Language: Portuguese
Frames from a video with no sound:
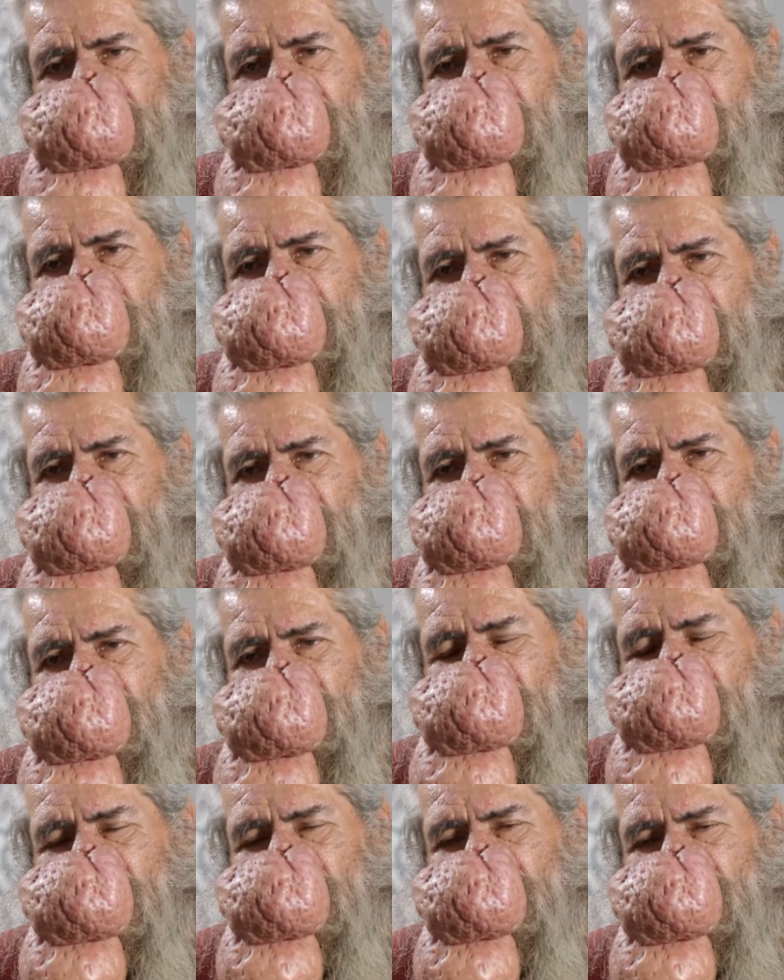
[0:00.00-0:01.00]
coisa enorme
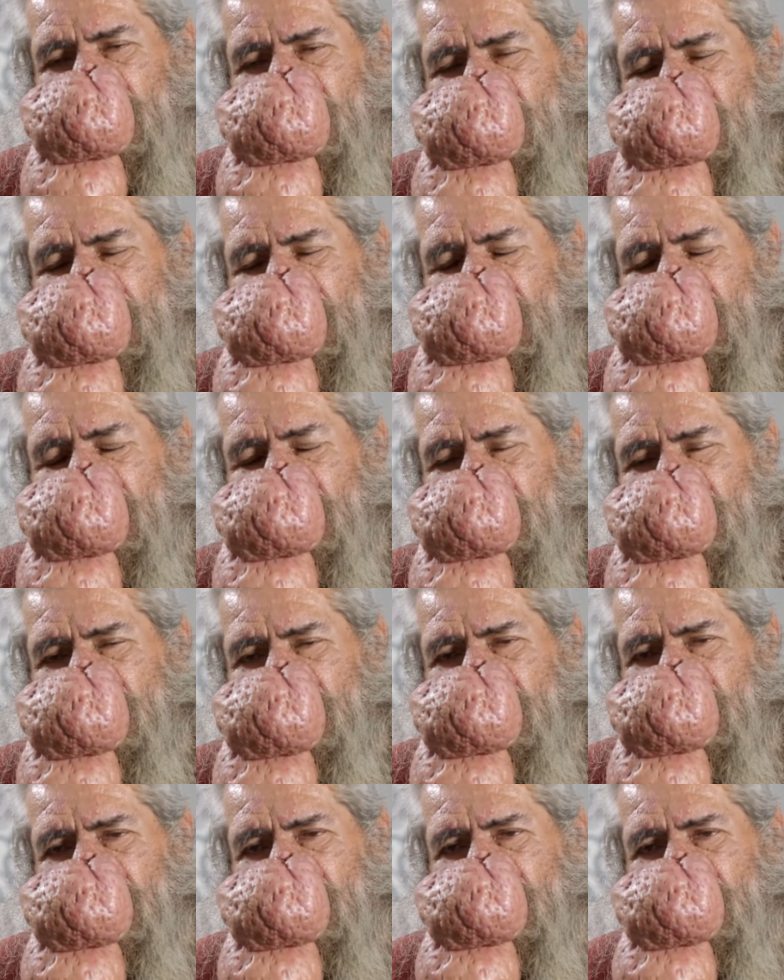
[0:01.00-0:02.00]
cresceu no meu nariz.
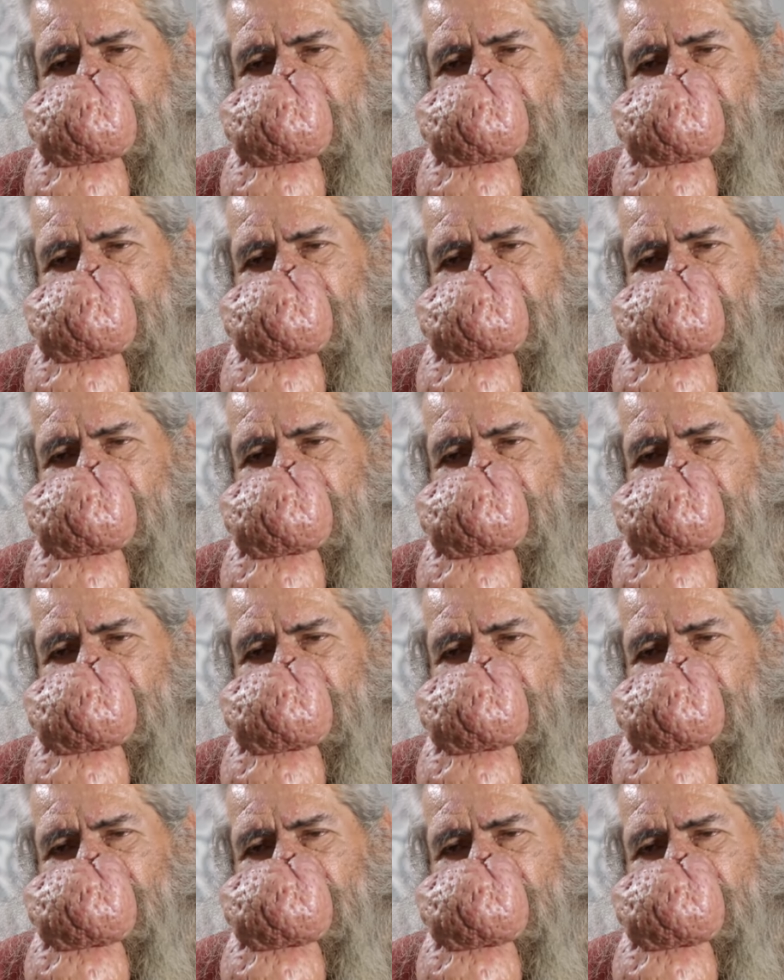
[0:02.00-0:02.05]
